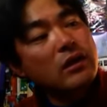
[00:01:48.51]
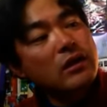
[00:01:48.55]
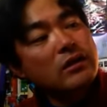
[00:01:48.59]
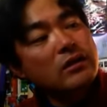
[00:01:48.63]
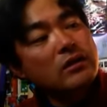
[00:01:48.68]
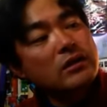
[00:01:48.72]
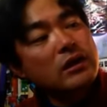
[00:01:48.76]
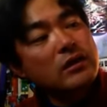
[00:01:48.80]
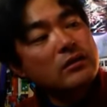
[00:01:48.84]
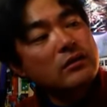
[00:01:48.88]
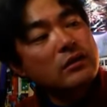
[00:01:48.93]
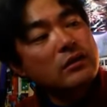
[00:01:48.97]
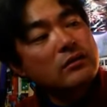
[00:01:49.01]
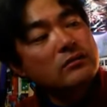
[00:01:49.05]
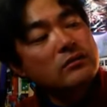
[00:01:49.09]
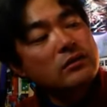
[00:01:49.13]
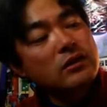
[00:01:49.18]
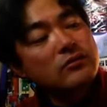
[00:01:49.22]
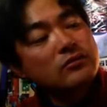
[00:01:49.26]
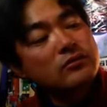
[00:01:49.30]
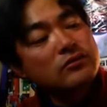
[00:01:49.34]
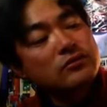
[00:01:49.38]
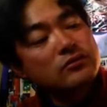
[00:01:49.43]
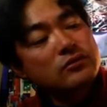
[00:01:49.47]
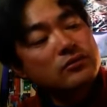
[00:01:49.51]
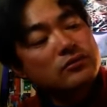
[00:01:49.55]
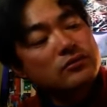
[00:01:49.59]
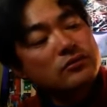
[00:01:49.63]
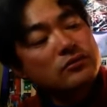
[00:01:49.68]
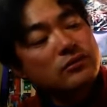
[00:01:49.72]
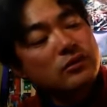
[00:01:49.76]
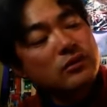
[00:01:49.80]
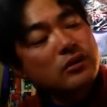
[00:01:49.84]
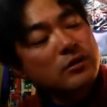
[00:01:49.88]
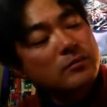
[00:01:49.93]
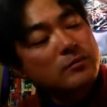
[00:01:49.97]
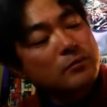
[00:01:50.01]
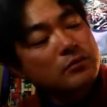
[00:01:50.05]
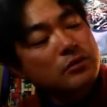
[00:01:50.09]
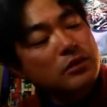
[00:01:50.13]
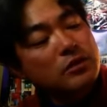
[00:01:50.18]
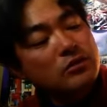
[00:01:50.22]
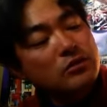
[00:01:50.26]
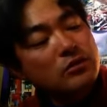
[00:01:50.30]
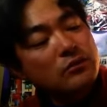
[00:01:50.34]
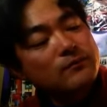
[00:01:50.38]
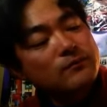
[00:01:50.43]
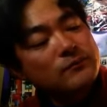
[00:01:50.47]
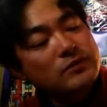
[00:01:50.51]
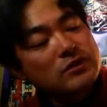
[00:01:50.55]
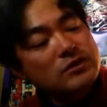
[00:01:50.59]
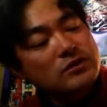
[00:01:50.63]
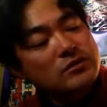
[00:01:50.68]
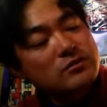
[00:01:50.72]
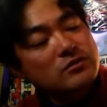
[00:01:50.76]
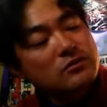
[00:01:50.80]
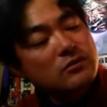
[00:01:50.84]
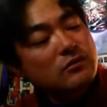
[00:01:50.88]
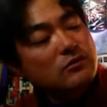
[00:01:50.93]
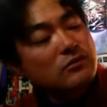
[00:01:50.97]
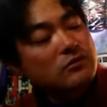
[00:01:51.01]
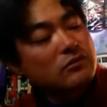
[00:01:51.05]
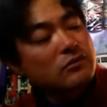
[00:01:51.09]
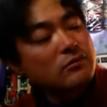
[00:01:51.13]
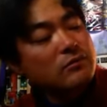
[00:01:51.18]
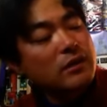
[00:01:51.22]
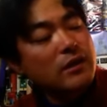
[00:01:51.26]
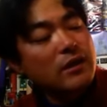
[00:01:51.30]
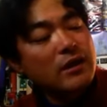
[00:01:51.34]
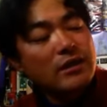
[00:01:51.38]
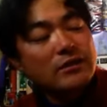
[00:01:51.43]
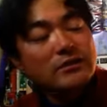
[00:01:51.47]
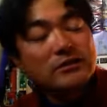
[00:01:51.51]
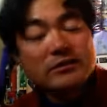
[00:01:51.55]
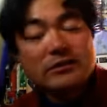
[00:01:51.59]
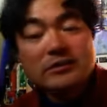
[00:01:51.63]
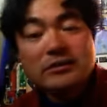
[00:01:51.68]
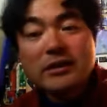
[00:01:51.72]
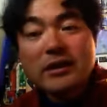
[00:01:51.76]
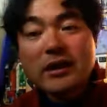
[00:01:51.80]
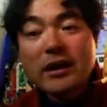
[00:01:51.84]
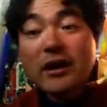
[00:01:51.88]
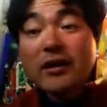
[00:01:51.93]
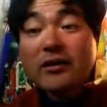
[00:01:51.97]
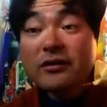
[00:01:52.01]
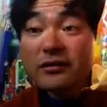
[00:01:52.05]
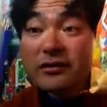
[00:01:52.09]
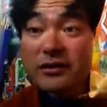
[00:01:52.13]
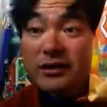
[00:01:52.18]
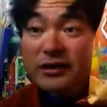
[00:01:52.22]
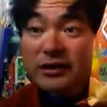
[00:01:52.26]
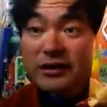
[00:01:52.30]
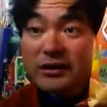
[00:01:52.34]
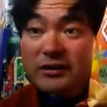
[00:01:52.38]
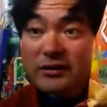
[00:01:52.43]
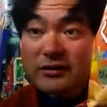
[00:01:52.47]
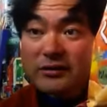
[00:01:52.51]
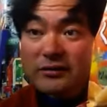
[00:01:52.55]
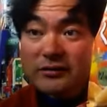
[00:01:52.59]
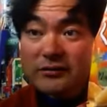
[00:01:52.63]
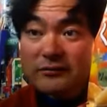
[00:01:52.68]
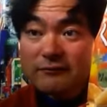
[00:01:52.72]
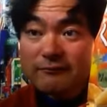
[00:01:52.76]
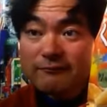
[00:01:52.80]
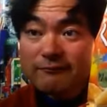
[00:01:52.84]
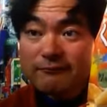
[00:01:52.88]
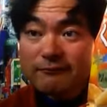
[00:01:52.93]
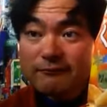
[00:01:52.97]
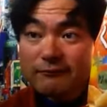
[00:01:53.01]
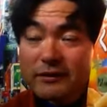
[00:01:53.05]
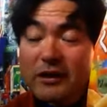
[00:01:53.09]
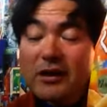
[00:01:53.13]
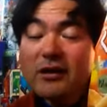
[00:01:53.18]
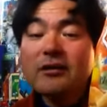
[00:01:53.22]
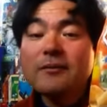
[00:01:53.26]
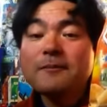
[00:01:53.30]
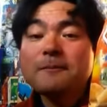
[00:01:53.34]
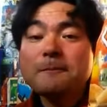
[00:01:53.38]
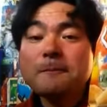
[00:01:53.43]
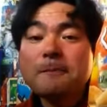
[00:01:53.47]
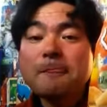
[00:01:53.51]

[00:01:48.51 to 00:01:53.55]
えー、期間限定冬のくつるいポテト、チーズコンソメ味、厚切りで